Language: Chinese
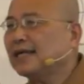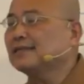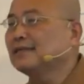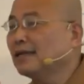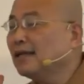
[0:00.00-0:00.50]
待
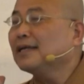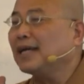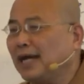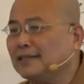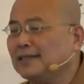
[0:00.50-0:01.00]

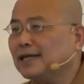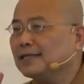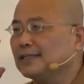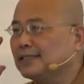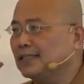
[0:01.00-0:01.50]
看待
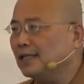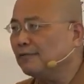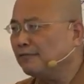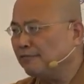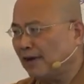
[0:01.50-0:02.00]
一
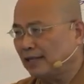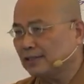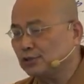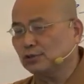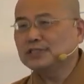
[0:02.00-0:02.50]
切法
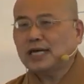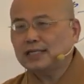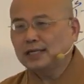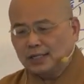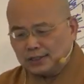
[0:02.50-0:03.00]
的存
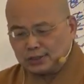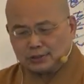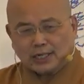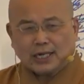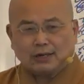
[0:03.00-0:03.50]
在，
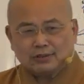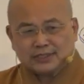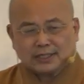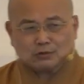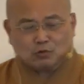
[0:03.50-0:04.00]
就好
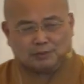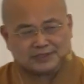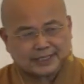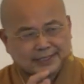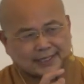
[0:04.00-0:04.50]
像我
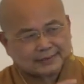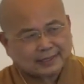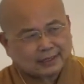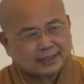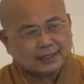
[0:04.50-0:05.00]
们在看
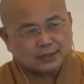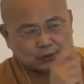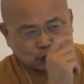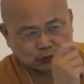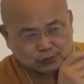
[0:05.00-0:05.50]
待
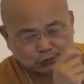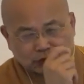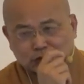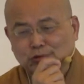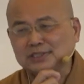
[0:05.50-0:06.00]
露
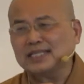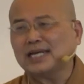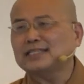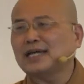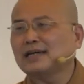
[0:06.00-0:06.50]
珠的存
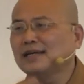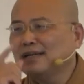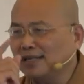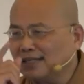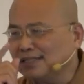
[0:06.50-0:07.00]
在一样，
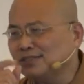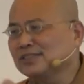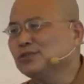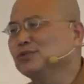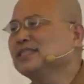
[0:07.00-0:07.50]
那个你就
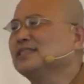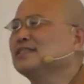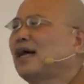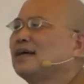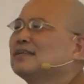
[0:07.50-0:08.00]
是如是
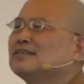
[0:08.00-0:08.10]
自然，